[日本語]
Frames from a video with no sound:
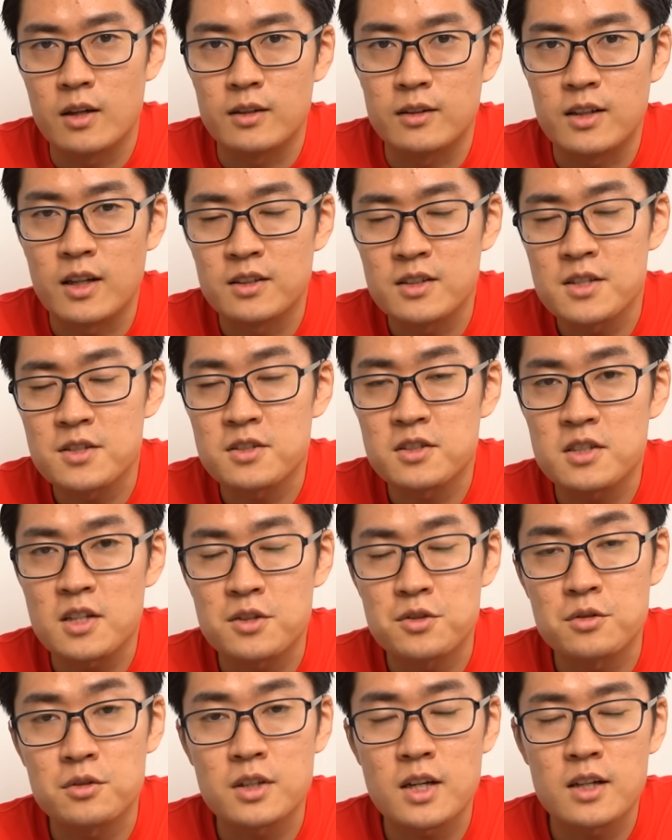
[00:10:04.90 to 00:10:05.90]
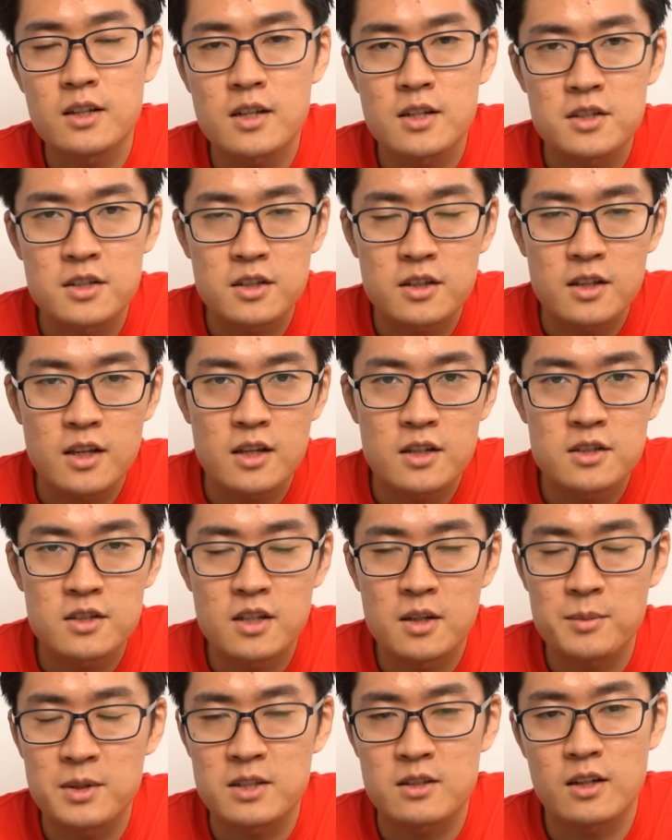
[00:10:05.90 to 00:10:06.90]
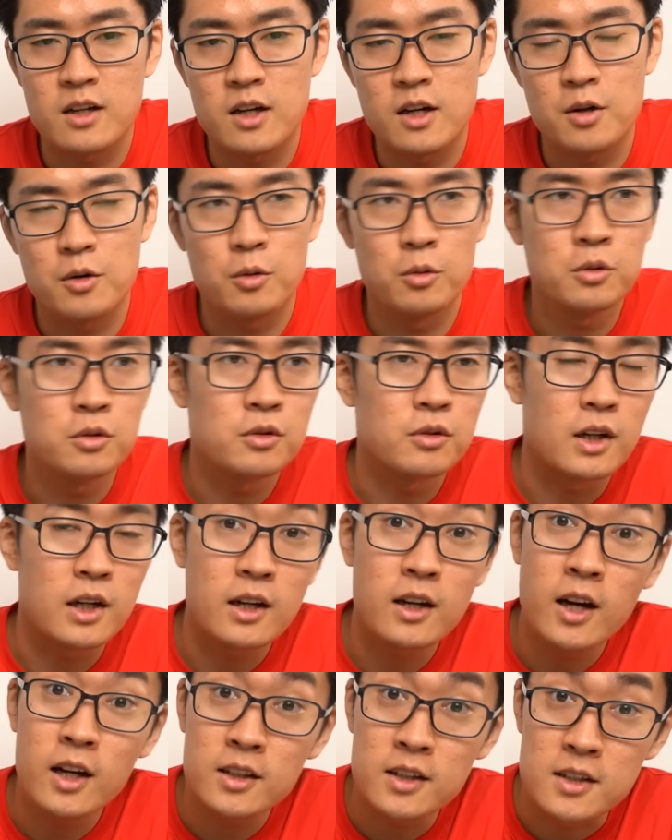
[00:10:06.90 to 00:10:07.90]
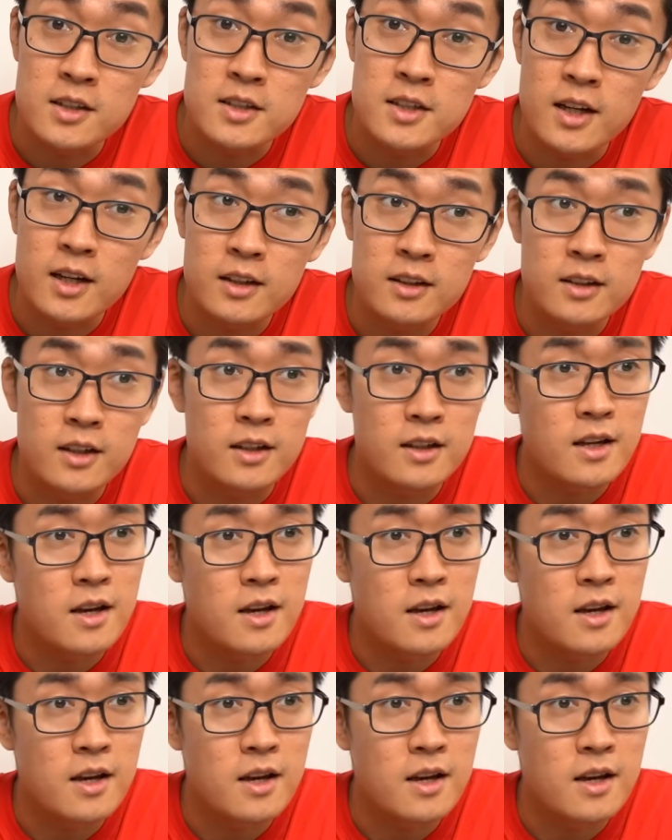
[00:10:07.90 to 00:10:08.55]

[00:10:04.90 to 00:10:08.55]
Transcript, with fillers: 断熱した状態で実験していますが、温度はかなり下がってい